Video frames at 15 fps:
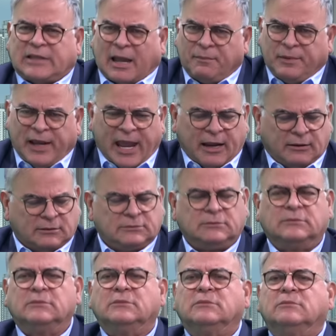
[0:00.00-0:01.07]
También
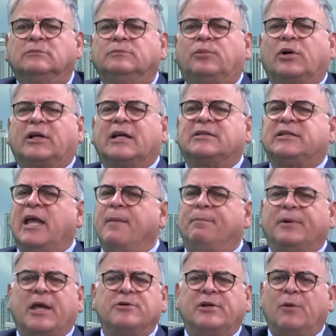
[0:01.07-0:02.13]
porque
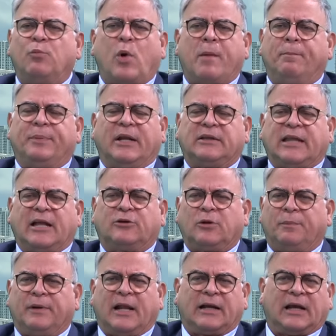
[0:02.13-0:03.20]
siempre hay un buen
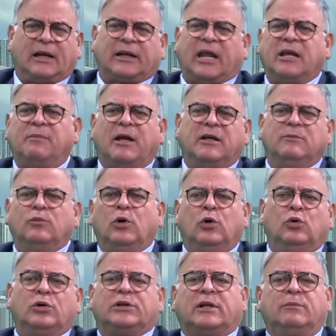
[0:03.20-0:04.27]
pretexto para que el régimen
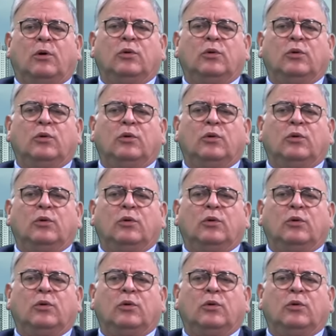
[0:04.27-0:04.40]
involucre,